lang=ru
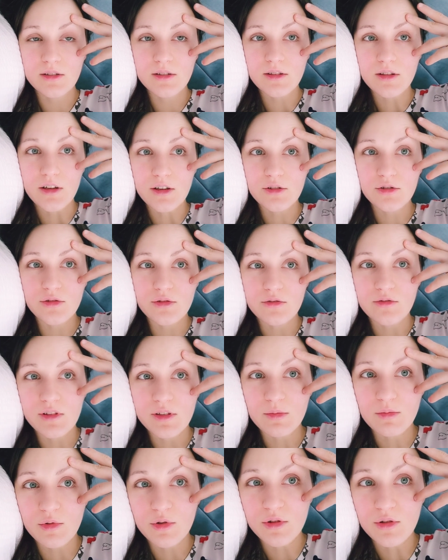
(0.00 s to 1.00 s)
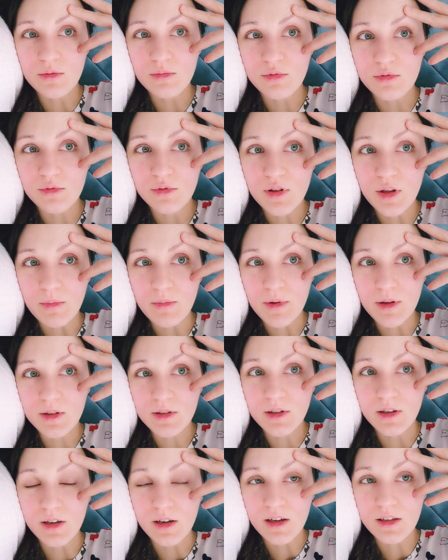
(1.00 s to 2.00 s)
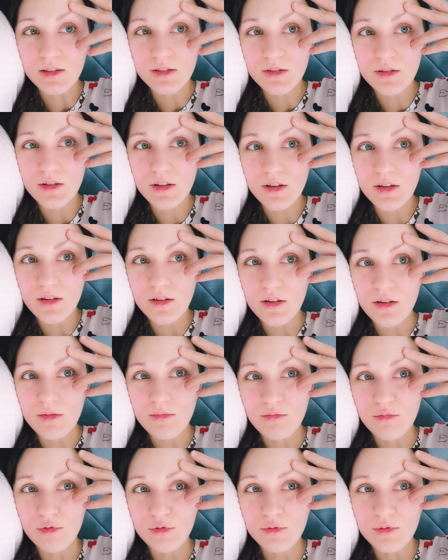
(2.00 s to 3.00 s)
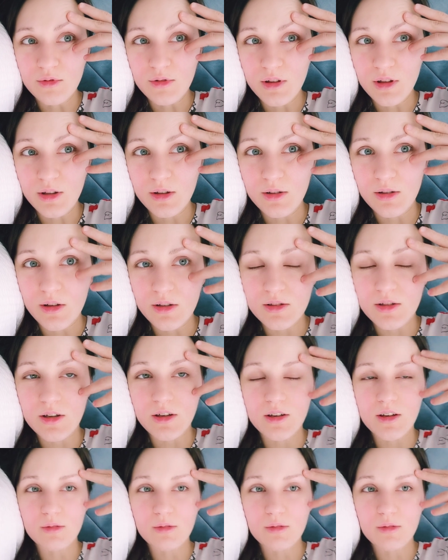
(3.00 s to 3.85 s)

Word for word: Так что, возможно, будут опять красные и мутные глаза.